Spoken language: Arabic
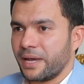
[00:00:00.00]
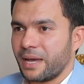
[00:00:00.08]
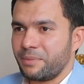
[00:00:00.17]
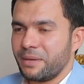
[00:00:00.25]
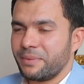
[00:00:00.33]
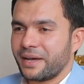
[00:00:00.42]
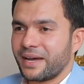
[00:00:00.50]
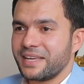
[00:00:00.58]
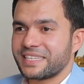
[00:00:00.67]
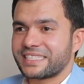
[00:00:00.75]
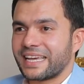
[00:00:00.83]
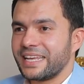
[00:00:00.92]
حبيبه
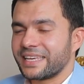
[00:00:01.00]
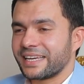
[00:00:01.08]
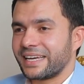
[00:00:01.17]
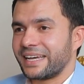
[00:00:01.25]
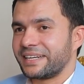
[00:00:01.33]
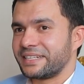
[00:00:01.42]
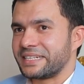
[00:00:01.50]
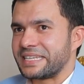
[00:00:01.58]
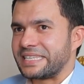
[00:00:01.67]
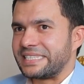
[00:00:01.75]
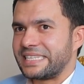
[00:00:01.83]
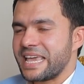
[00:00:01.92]
عايز اسالك عن
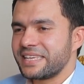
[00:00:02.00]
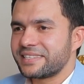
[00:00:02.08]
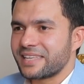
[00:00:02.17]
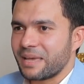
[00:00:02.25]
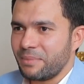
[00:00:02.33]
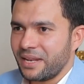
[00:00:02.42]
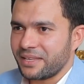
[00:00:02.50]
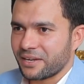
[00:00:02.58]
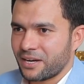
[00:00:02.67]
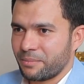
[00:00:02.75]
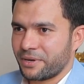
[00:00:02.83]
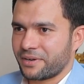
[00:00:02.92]
ازاي استقبلتي
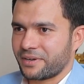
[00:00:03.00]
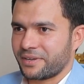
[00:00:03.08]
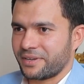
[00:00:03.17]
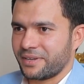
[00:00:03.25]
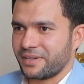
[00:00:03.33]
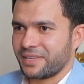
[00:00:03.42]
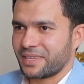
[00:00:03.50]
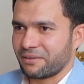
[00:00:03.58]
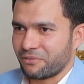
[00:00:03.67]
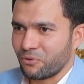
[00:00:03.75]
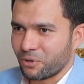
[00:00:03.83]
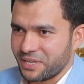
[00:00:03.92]
خبر آه،
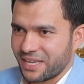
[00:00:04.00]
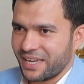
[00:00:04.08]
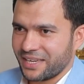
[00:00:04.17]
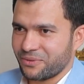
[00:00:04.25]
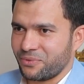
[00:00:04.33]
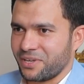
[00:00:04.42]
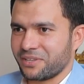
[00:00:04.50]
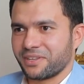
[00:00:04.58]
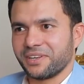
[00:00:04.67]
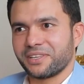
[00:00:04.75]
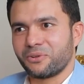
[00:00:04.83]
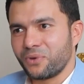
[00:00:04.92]
التفوق بتاعك وانك
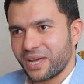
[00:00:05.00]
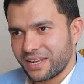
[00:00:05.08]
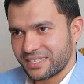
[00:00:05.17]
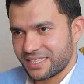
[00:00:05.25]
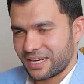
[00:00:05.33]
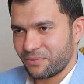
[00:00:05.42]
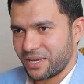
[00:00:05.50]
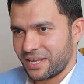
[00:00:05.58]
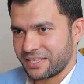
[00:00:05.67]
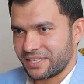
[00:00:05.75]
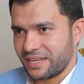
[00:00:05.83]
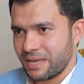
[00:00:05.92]
طلعت الاولى على الثانويه
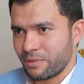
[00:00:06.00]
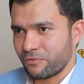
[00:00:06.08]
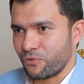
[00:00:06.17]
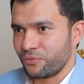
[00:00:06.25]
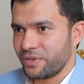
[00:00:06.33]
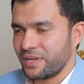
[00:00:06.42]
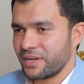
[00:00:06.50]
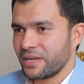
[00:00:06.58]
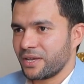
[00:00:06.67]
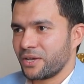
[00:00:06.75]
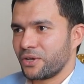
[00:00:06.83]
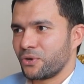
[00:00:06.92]
الازهريه مكفوفين
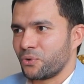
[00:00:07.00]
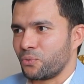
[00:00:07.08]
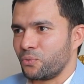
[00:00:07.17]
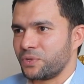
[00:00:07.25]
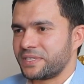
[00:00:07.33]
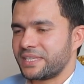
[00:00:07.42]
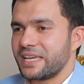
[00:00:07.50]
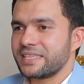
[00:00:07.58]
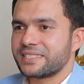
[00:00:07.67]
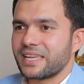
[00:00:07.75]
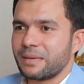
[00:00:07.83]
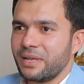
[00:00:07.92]
وازاي
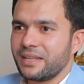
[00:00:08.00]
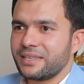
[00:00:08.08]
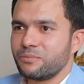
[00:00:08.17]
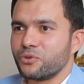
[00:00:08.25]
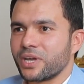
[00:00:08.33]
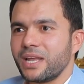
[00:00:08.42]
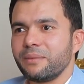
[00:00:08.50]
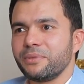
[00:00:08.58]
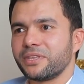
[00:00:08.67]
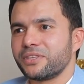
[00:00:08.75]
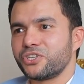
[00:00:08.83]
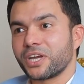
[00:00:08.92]
استقبلتي
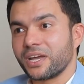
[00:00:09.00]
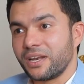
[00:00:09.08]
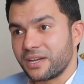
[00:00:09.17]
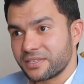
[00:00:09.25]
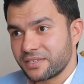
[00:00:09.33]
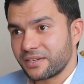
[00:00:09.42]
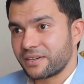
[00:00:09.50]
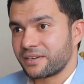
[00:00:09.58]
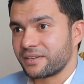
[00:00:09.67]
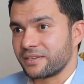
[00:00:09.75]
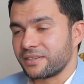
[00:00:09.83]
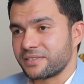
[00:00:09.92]
مكالمه شيخ الازهر
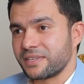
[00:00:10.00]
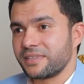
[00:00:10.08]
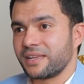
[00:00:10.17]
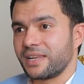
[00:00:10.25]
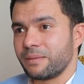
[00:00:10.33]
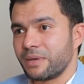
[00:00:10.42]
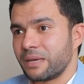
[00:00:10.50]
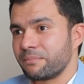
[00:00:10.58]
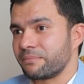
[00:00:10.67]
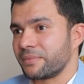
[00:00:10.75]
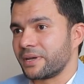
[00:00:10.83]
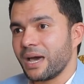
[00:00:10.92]
آه، سيدنا
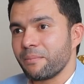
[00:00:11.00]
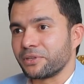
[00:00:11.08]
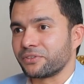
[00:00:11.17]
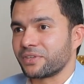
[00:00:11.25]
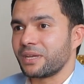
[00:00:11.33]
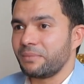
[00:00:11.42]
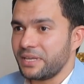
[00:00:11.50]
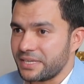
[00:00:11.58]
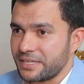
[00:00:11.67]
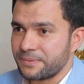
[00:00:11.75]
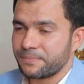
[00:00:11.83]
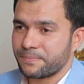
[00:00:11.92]
الامام احمد الطيب ليكي